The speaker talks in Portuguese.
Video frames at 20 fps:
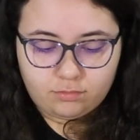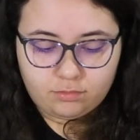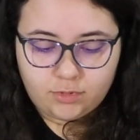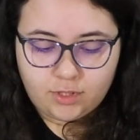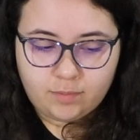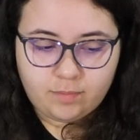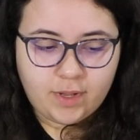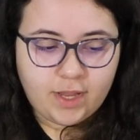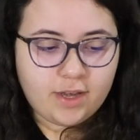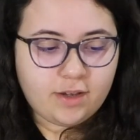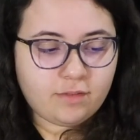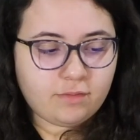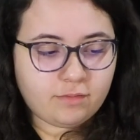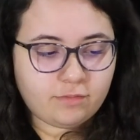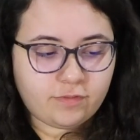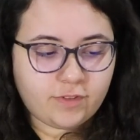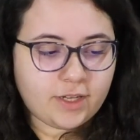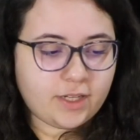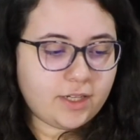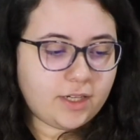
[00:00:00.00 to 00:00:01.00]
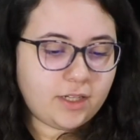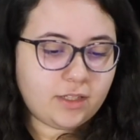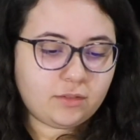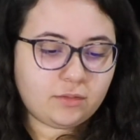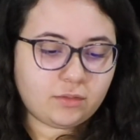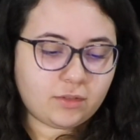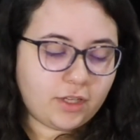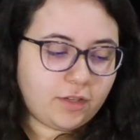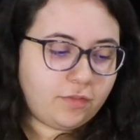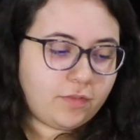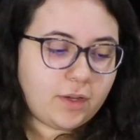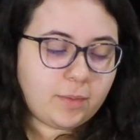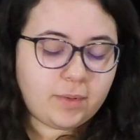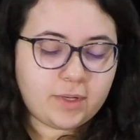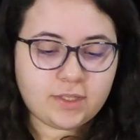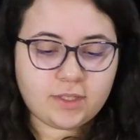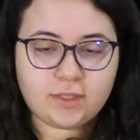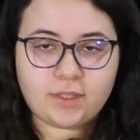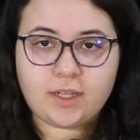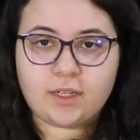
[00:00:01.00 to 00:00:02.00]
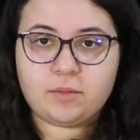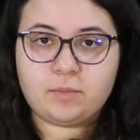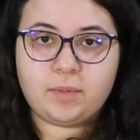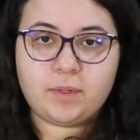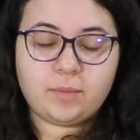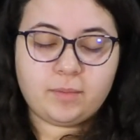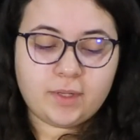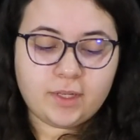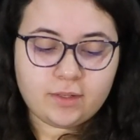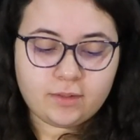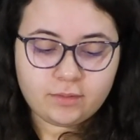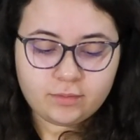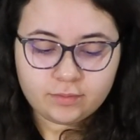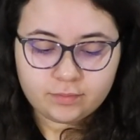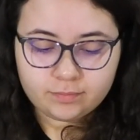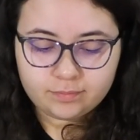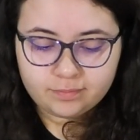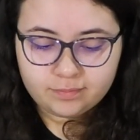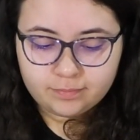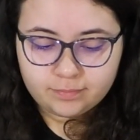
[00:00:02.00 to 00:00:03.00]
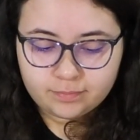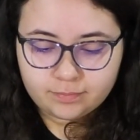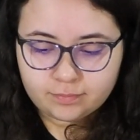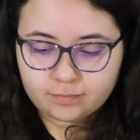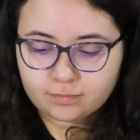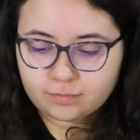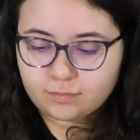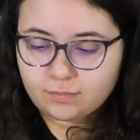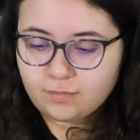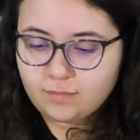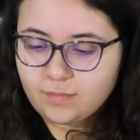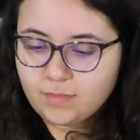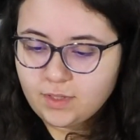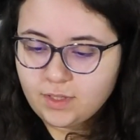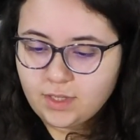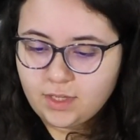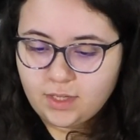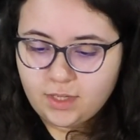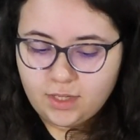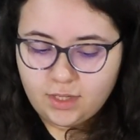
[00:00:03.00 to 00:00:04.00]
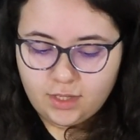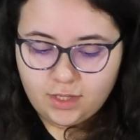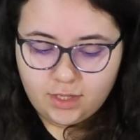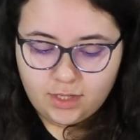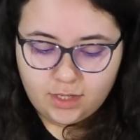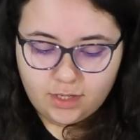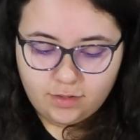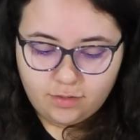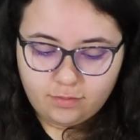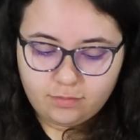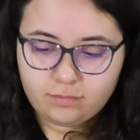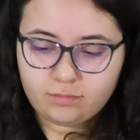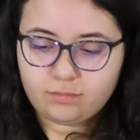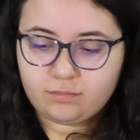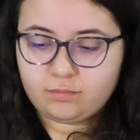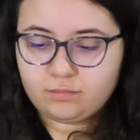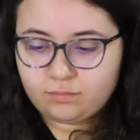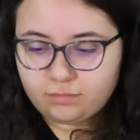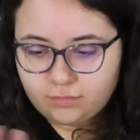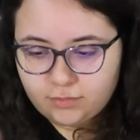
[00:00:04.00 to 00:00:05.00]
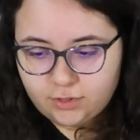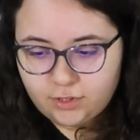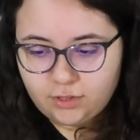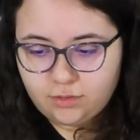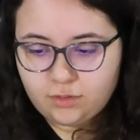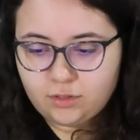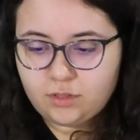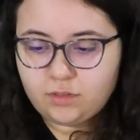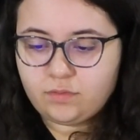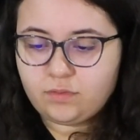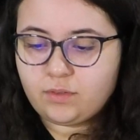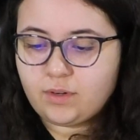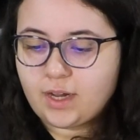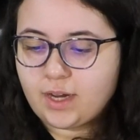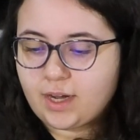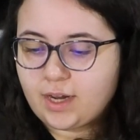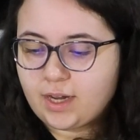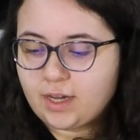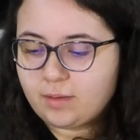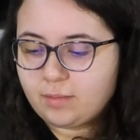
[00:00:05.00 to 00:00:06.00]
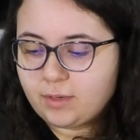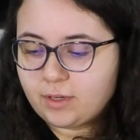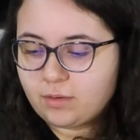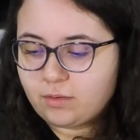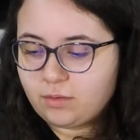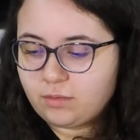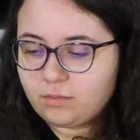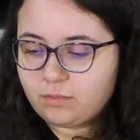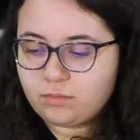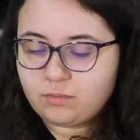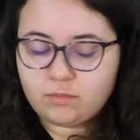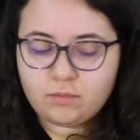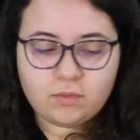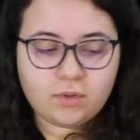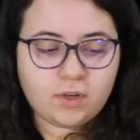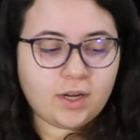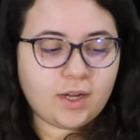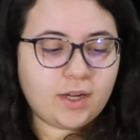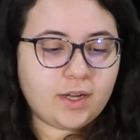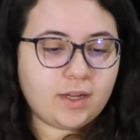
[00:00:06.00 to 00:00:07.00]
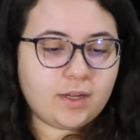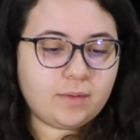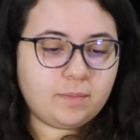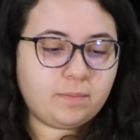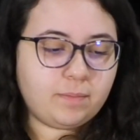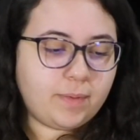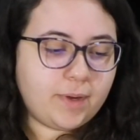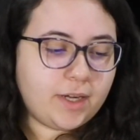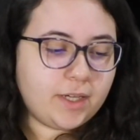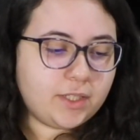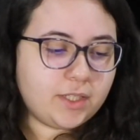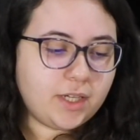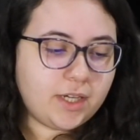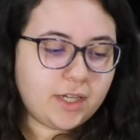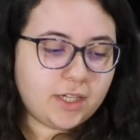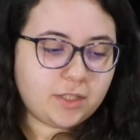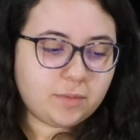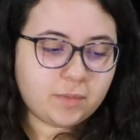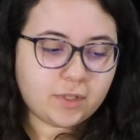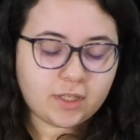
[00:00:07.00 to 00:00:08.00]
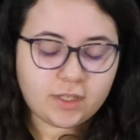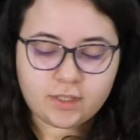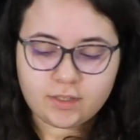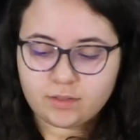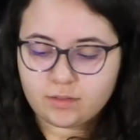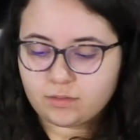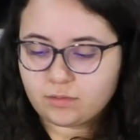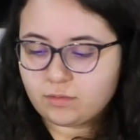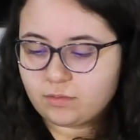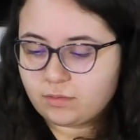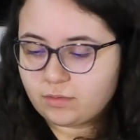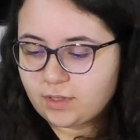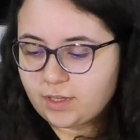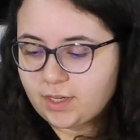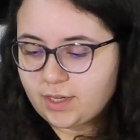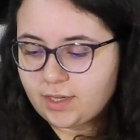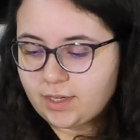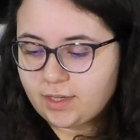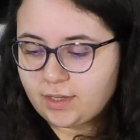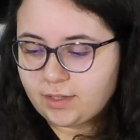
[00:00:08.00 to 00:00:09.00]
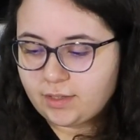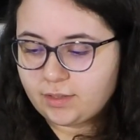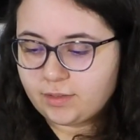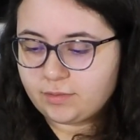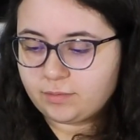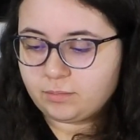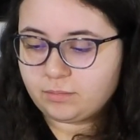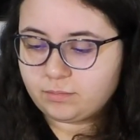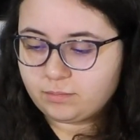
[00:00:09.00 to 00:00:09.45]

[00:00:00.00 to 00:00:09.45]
também variando o que foi apresentado primeiro. E, de novo, acaba com a parte rítmica, é,